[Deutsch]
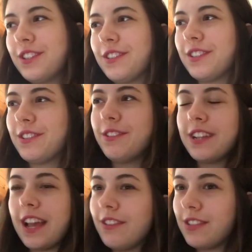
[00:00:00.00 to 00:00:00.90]
und es
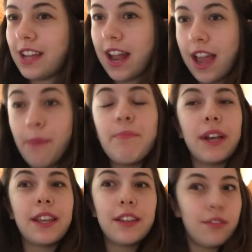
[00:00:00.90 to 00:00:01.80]
holt einen total ab.
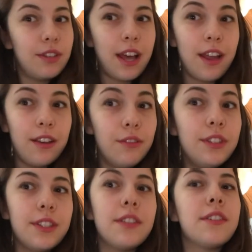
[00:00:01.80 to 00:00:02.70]
Man kriegt total
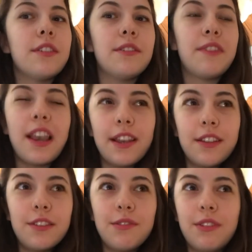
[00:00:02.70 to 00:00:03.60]
Lust,
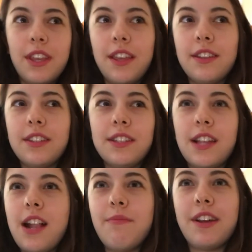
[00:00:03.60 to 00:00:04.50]
wandern zu gehen, sich
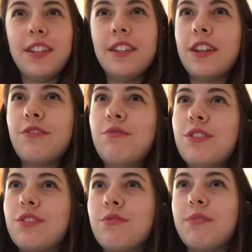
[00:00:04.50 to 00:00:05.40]
selber in die
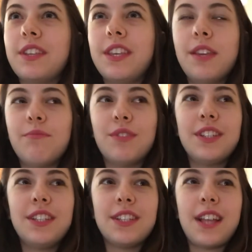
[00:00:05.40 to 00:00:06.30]
Natur zu begeben und
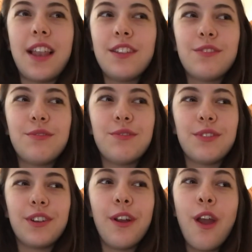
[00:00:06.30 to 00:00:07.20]
sich das
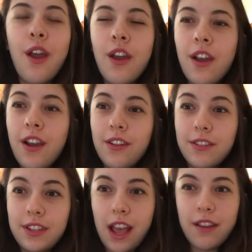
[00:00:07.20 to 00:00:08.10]
anzugucken
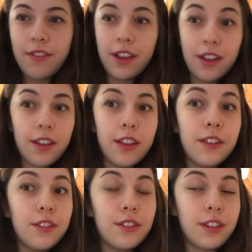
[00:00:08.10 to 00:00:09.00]
und einfach
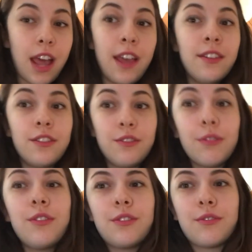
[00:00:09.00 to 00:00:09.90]
dahin
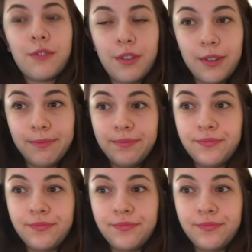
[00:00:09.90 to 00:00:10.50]
zurückzukommen.